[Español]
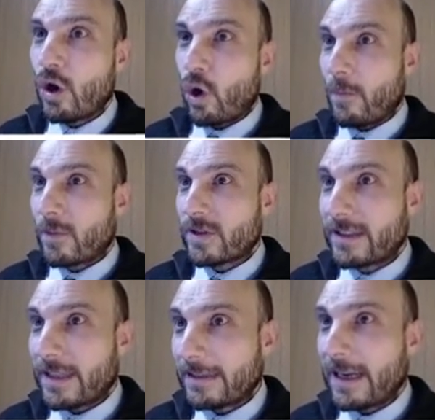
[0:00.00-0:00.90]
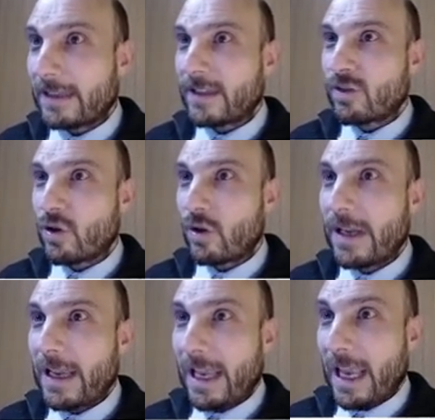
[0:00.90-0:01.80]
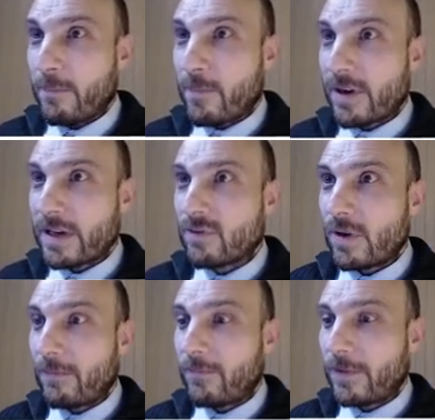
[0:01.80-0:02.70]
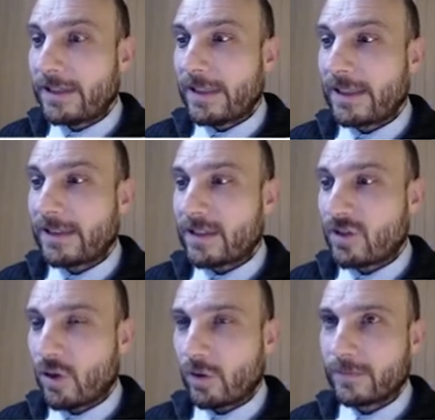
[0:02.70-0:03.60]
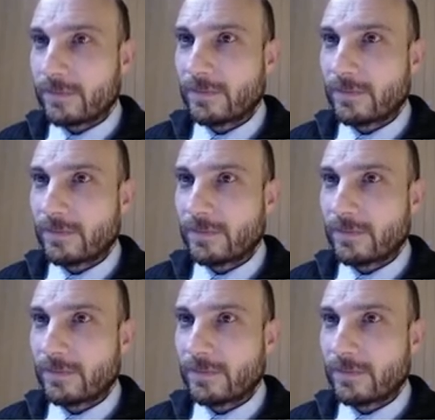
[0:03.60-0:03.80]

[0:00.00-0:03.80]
como se trata la tensión en bornes de una fuente de tensión.